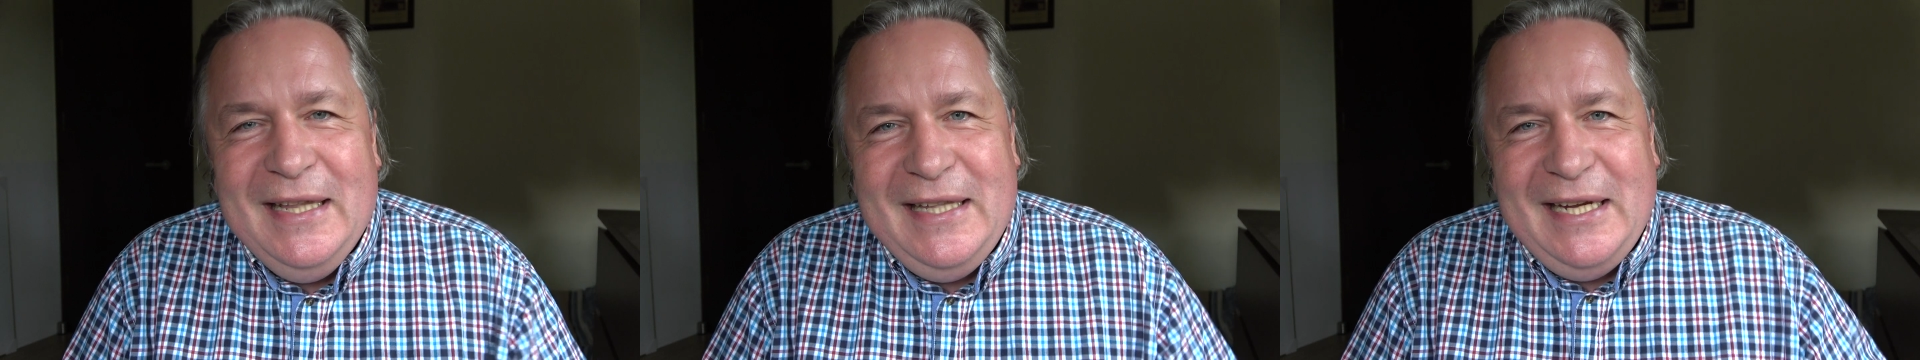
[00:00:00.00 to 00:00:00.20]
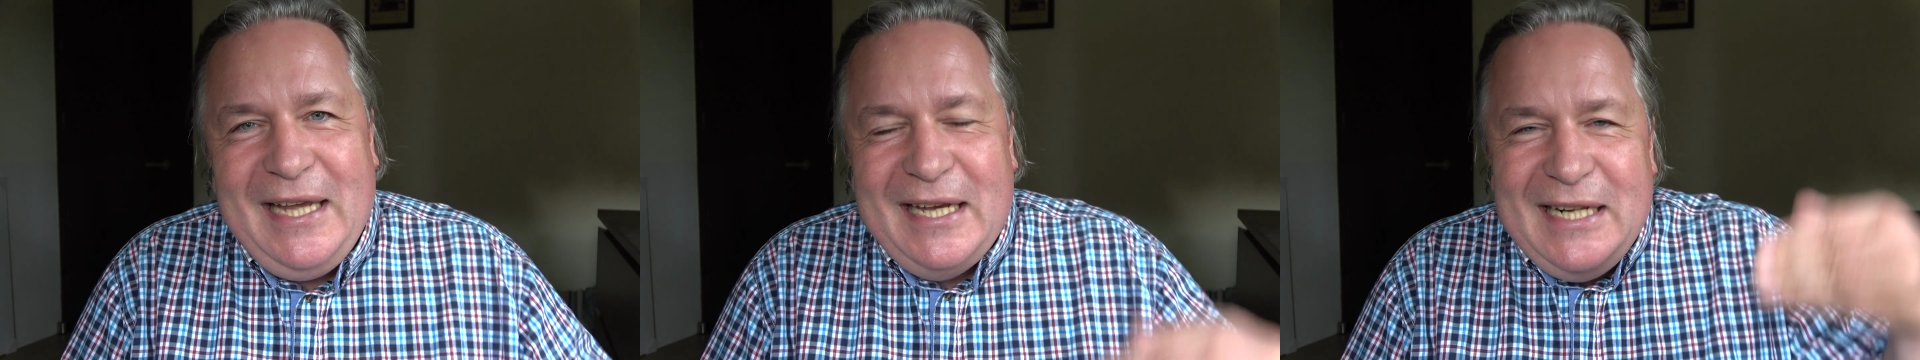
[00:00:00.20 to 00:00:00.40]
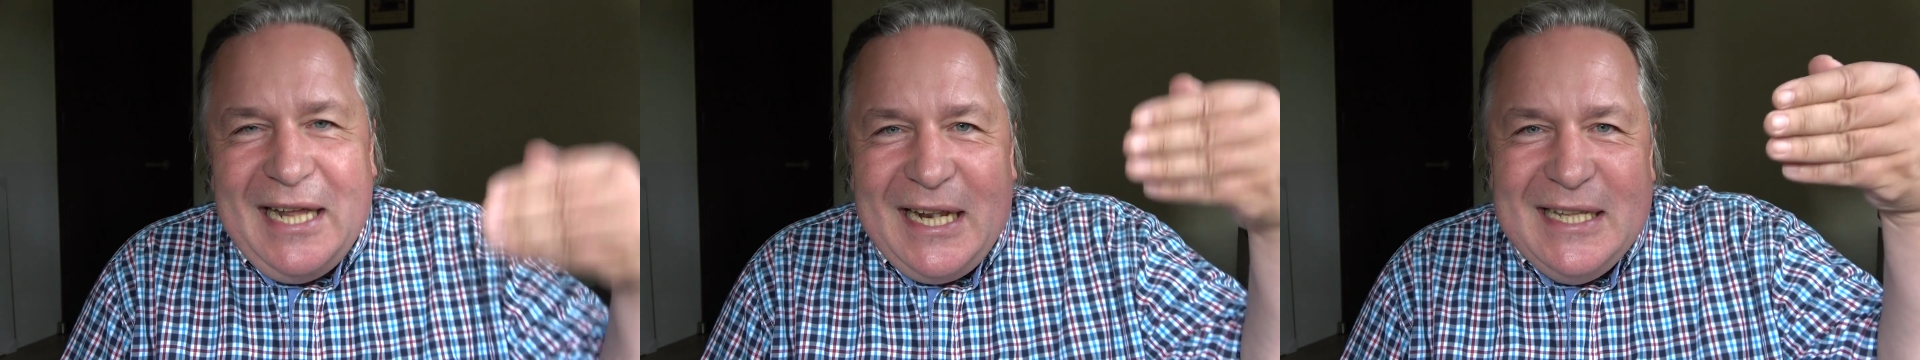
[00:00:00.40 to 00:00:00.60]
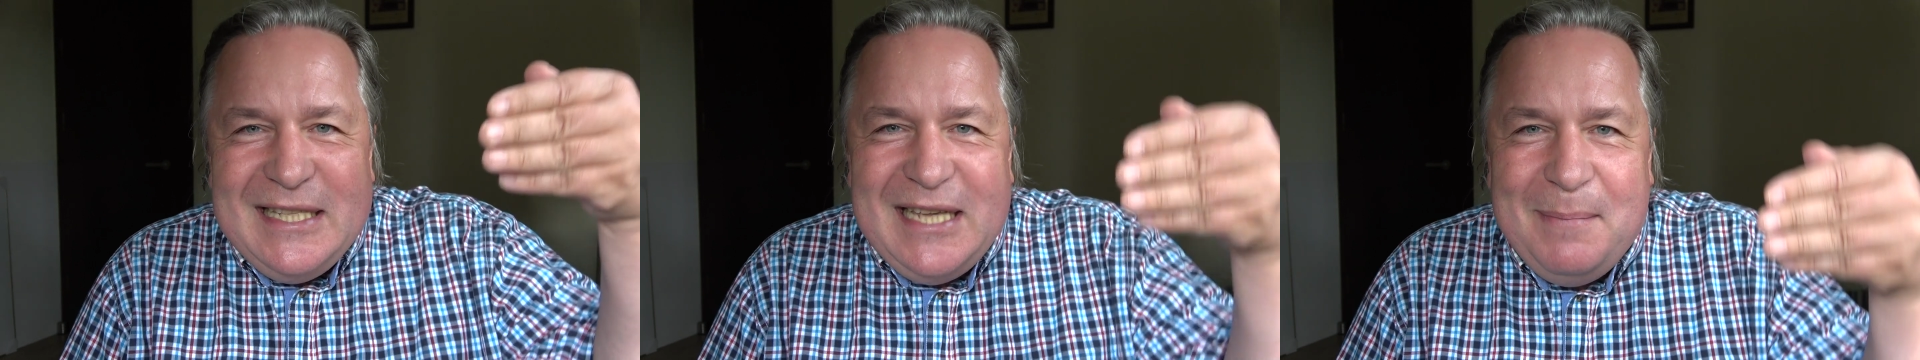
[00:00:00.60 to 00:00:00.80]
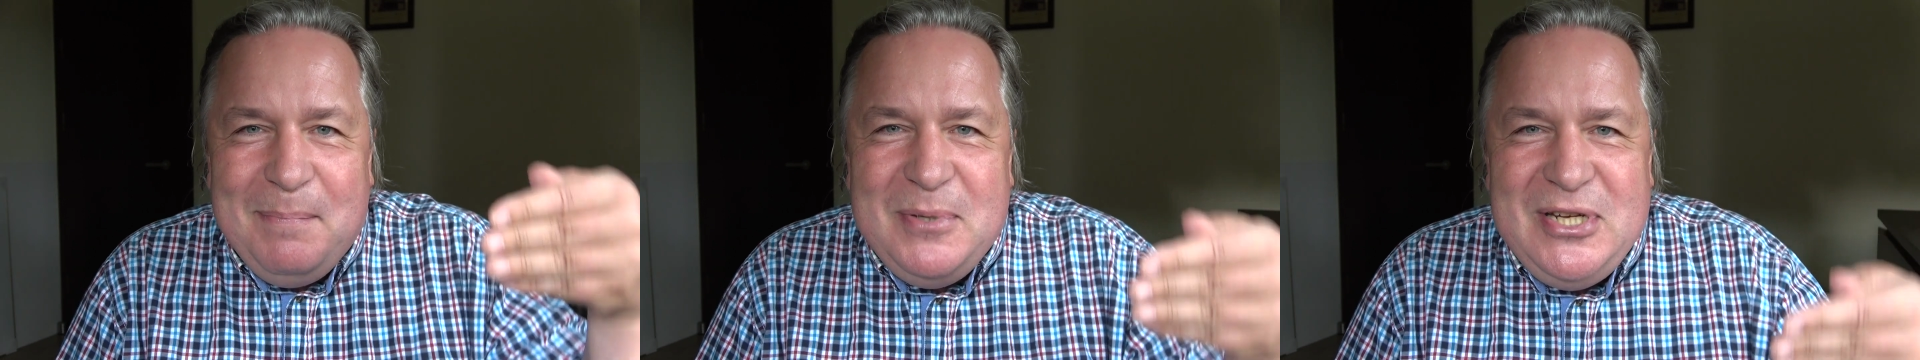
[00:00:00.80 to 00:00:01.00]
tak jak na
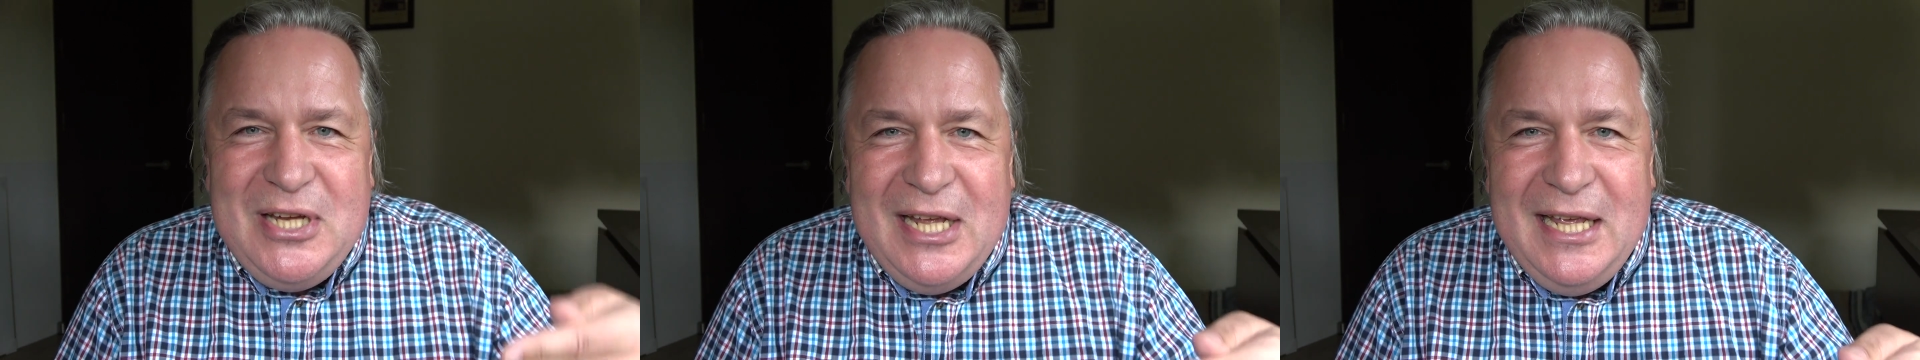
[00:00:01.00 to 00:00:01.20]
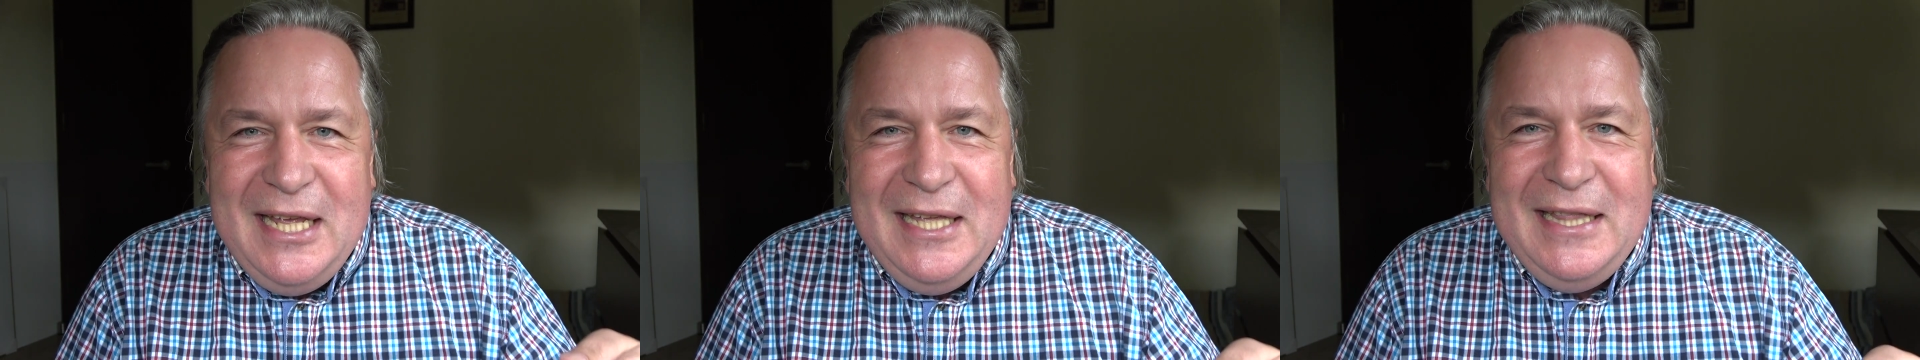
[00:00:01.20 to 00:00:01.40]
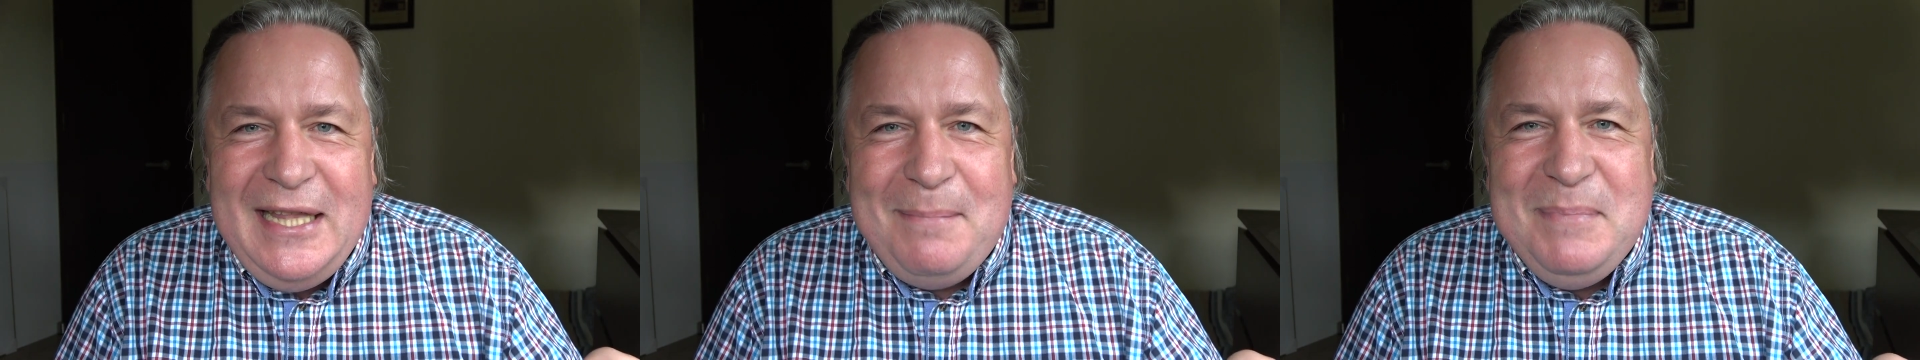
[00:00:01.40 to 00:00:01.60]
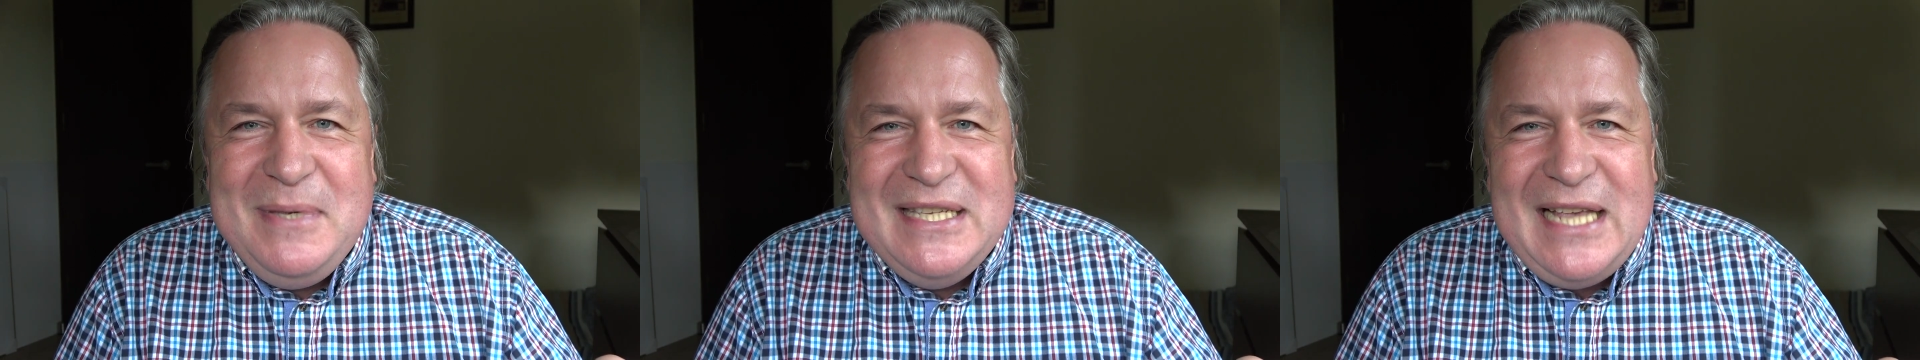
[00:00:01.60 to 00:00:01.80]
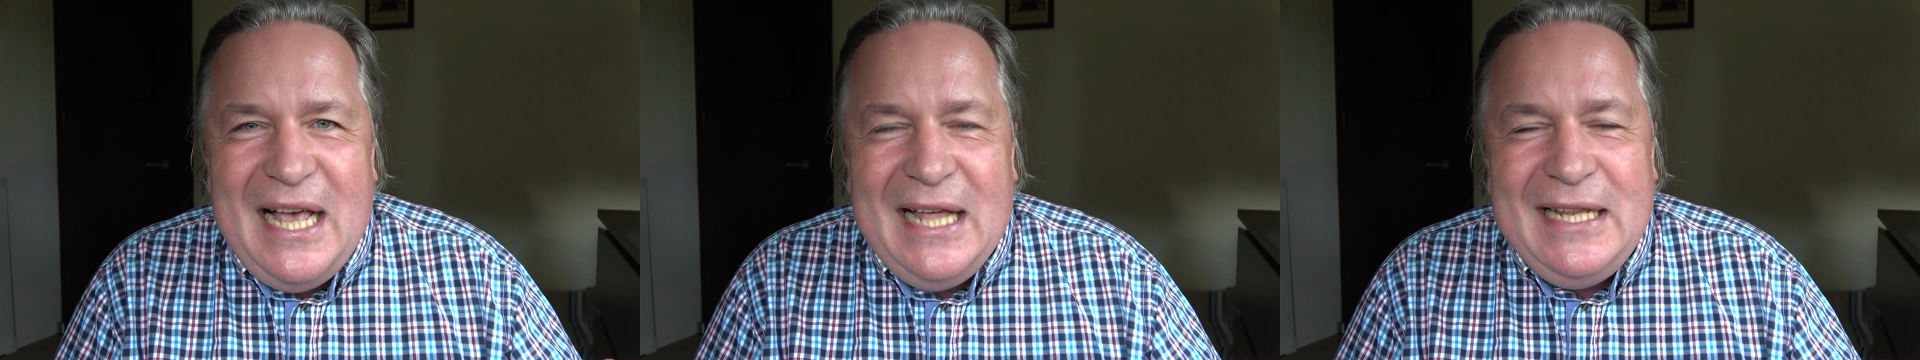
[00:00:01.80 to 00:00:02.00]
recepcie
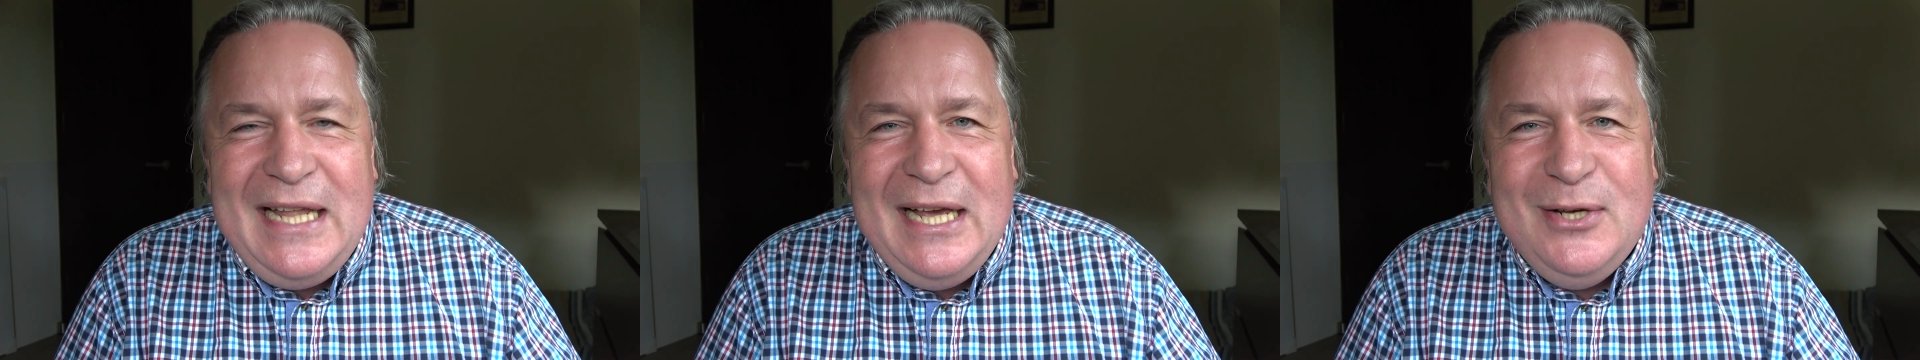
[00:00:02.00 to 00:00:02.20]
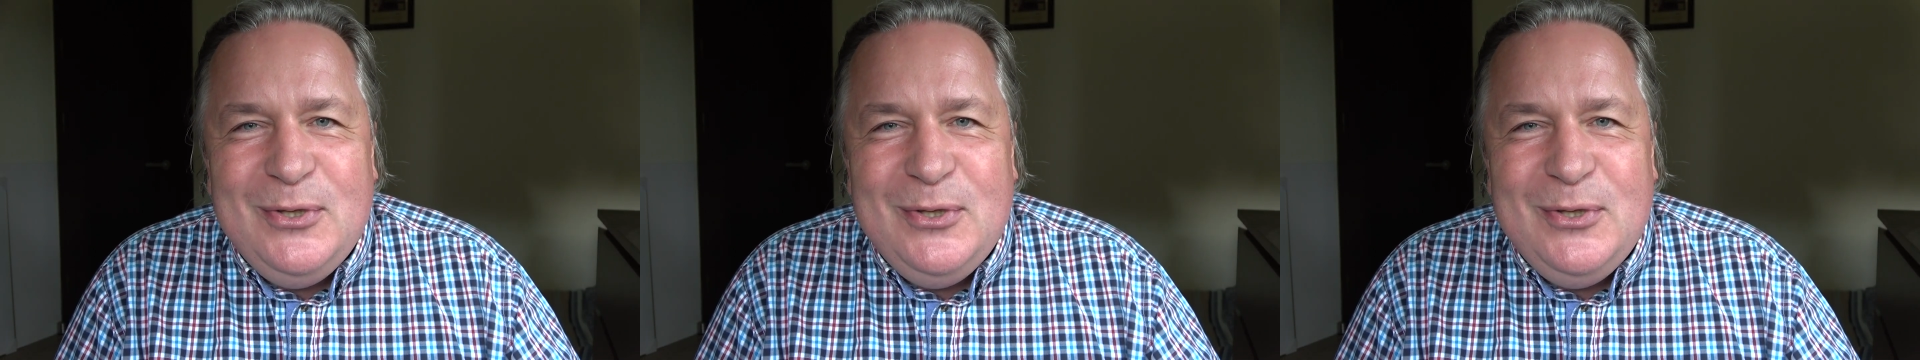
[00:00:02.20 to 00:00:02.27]
napisana,